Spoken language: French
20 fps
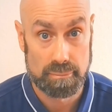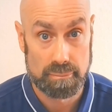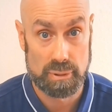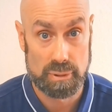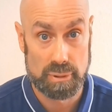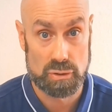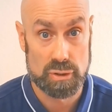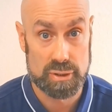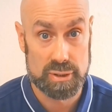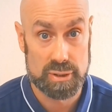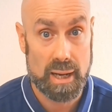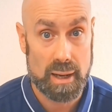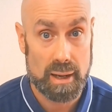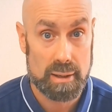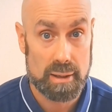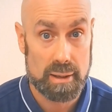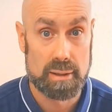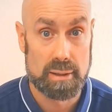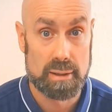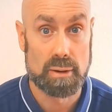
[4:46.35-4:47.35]
Parce que ça,
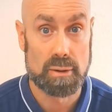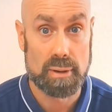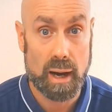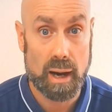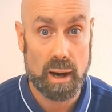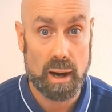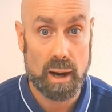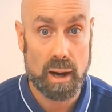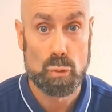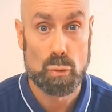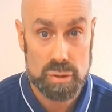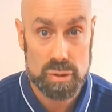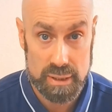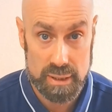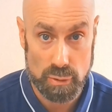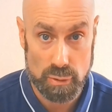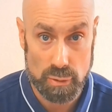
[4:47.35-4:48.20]
il y en a aussi,